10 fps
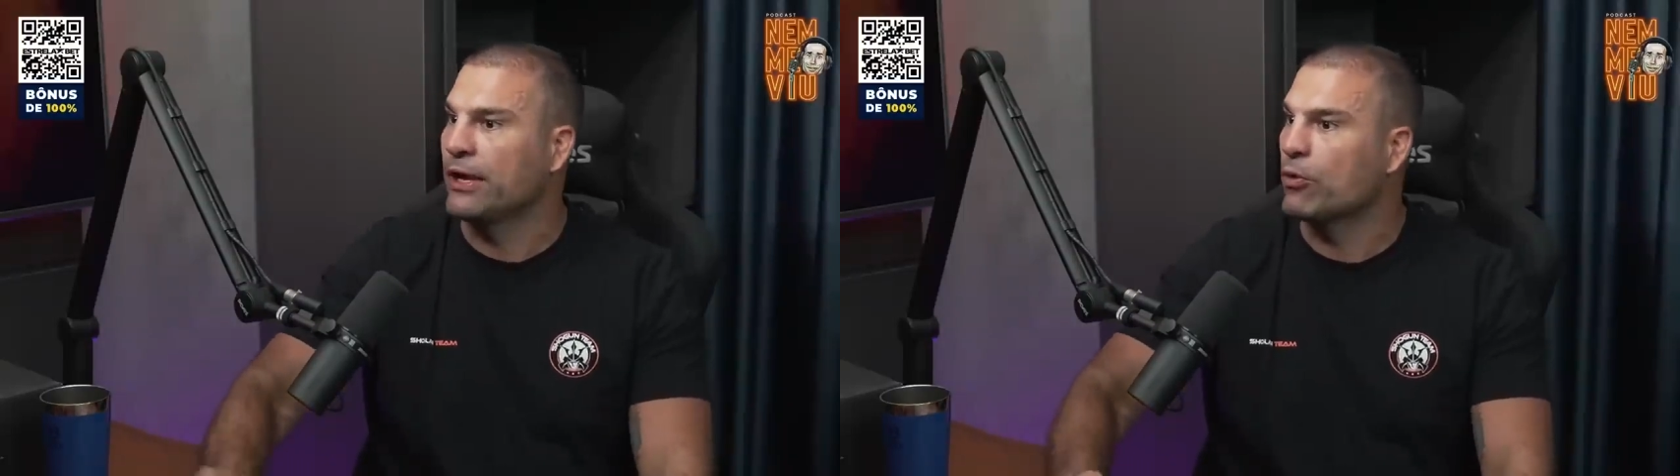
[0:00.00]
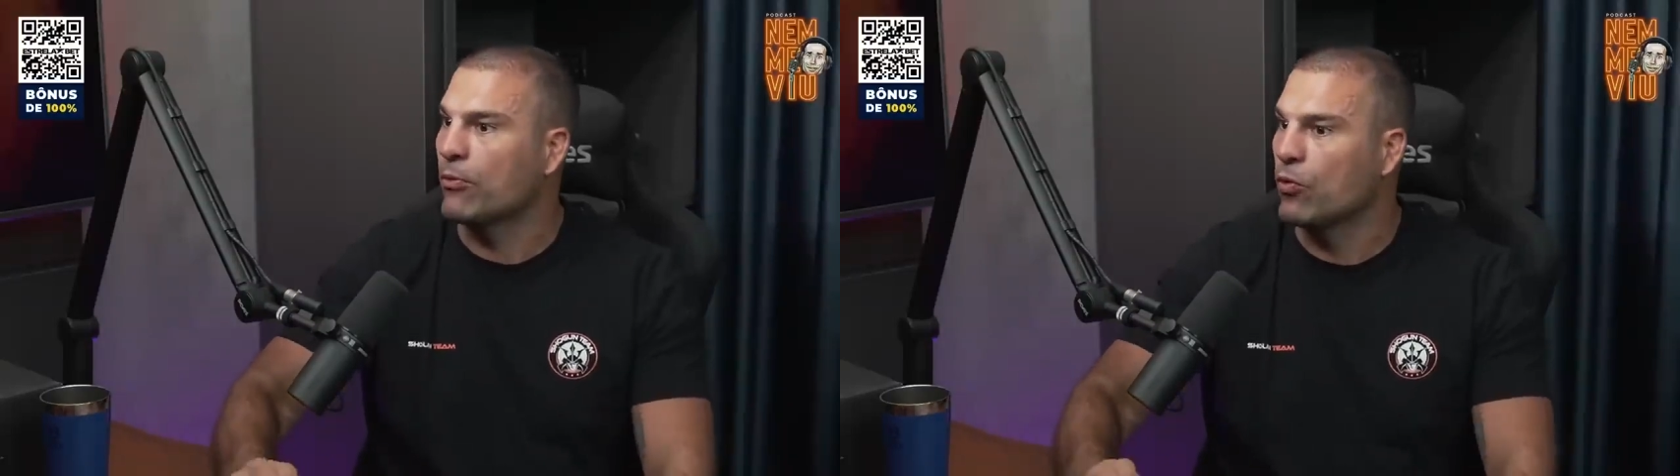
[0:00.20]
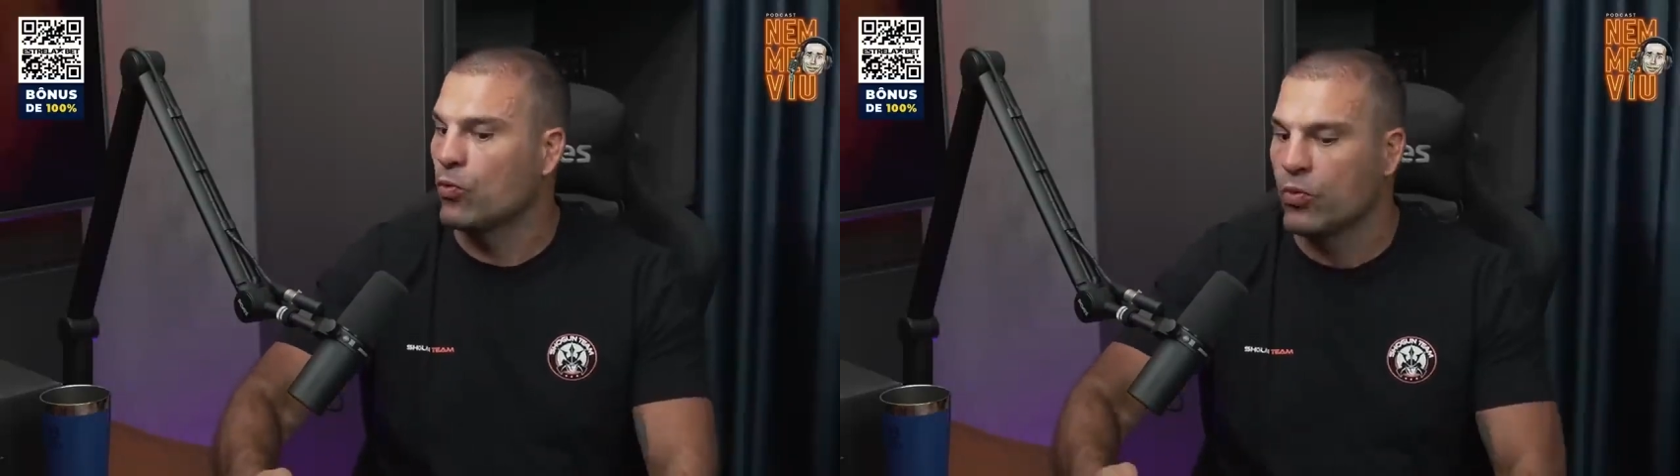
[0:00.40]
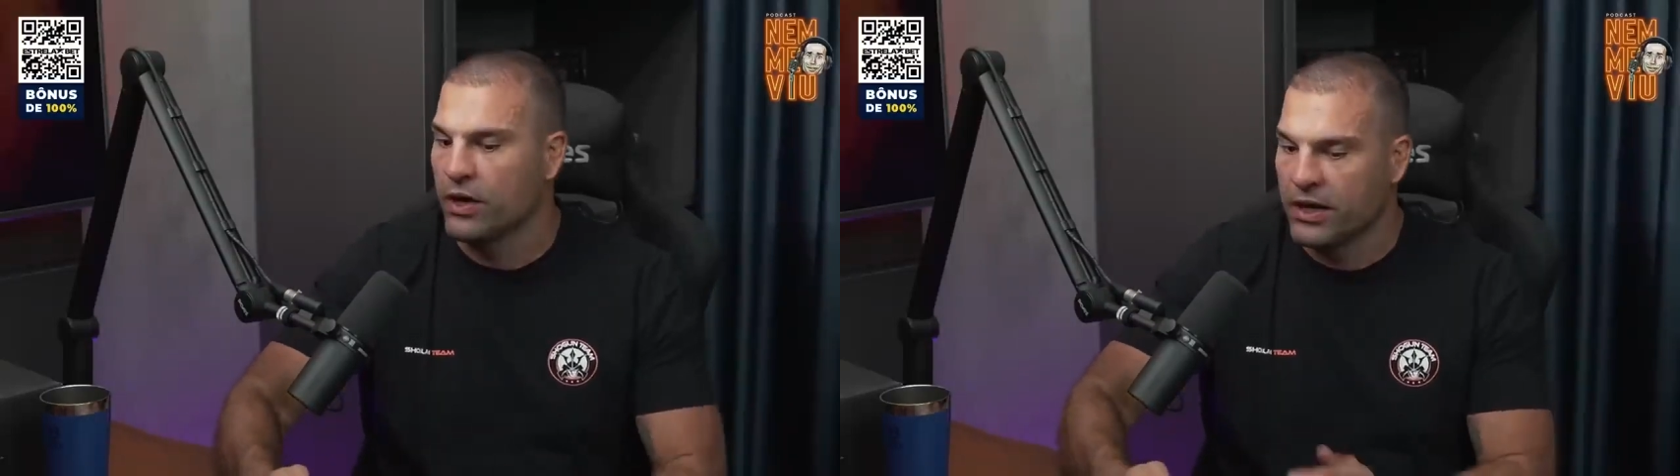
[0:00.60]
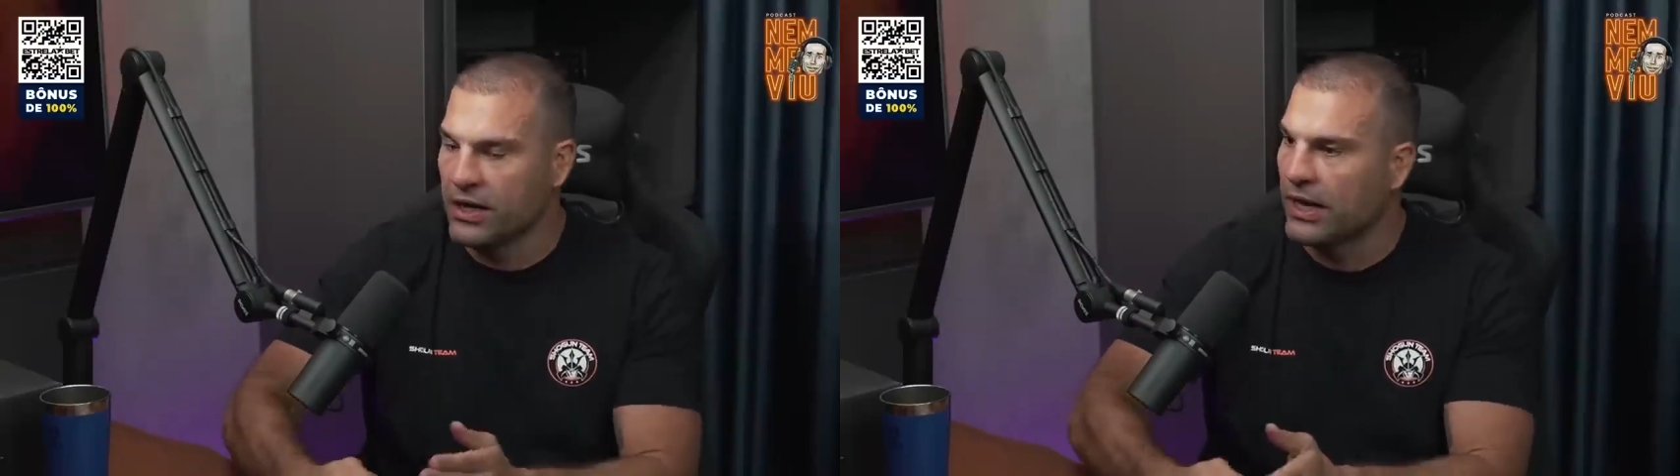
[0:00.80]
Ele era o,
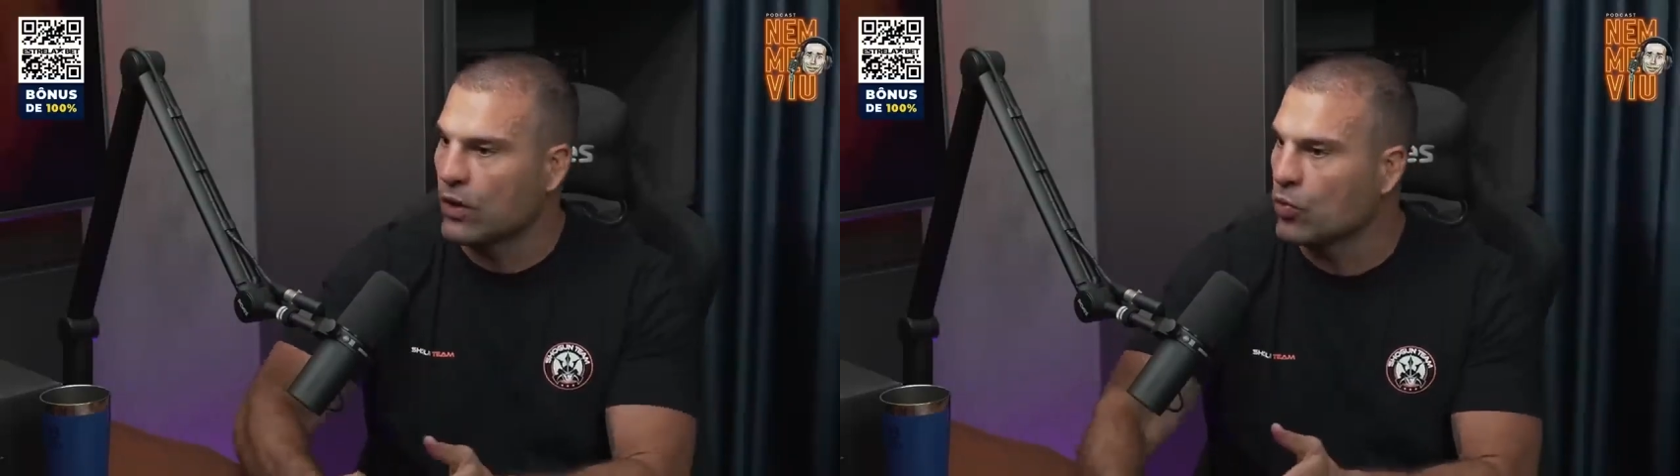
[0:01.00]
ele era